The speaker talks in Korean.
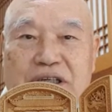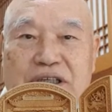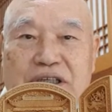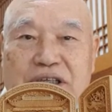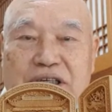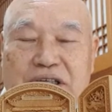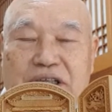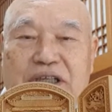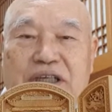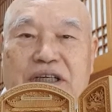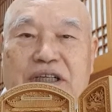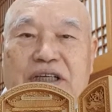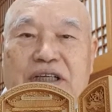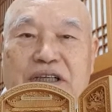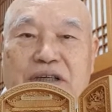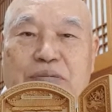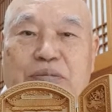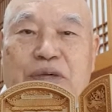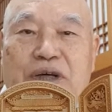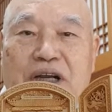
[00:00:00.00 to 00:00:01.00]
연기
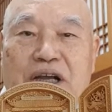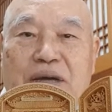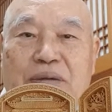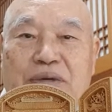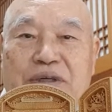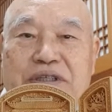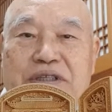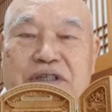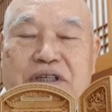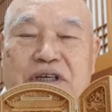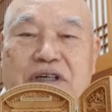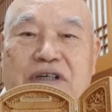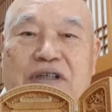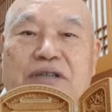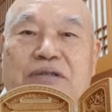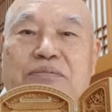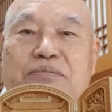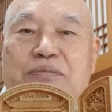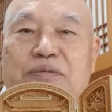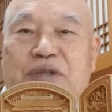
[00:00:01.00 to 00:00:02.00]

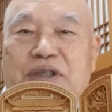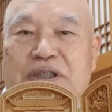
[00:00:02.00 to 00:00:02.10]
연멸하면서